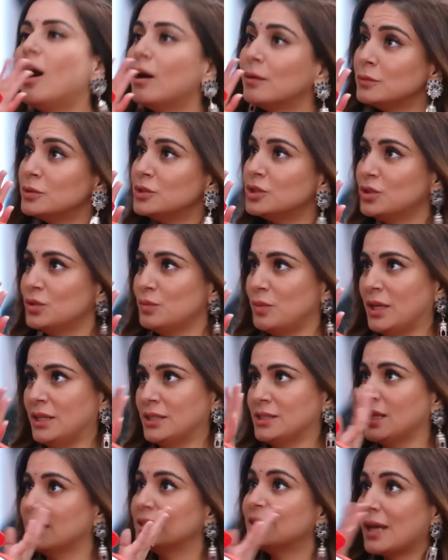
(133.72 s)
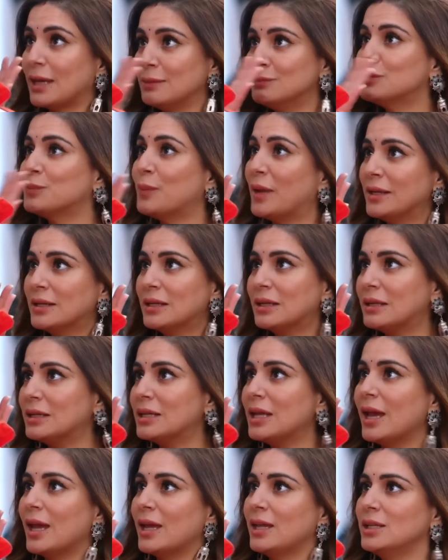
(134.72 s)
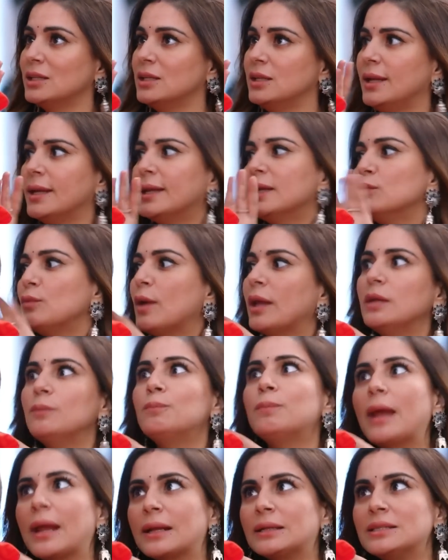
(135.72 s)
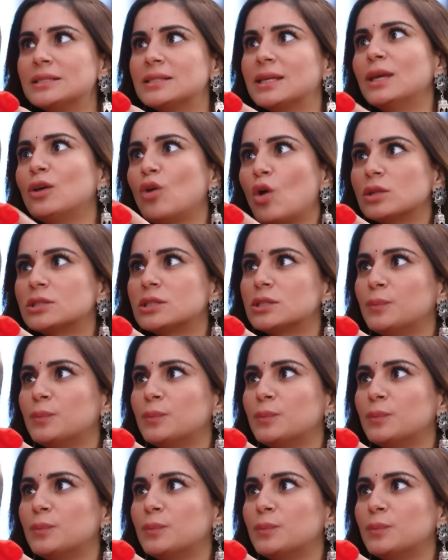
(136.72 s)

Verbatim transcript: ஆமா எனக்கு உன் கூட டைம் ஸ்பெண்ட் பண்ணும் தான் ஆனா இப்படி பிராக்டிஸோட